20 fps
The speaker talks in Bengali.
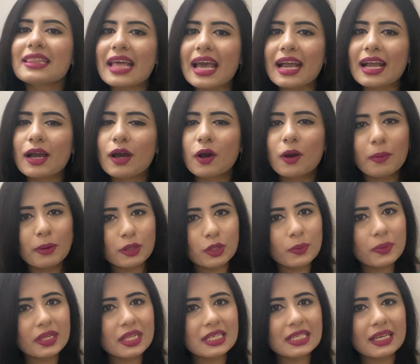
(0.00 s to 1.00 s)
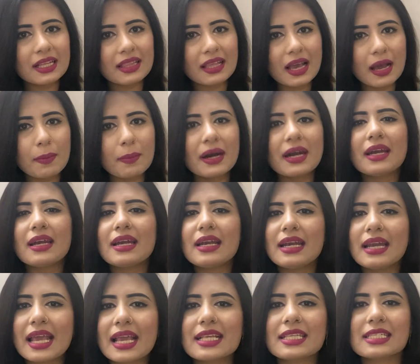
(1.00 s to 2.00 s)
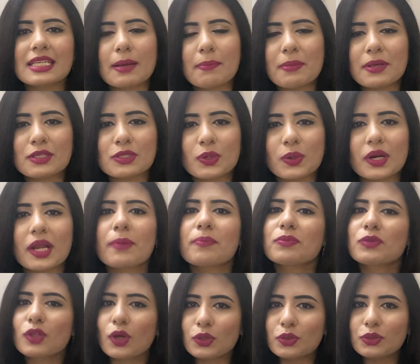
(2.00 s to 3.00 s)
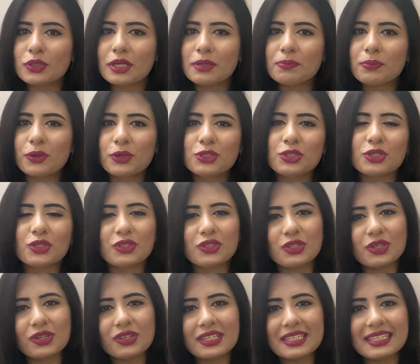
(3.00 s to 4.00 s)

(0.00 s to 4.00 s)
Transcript: দেখা হবে তোমাদের সাথে আমার নেক্সট এপিসোড ততদিন পর্যন্ত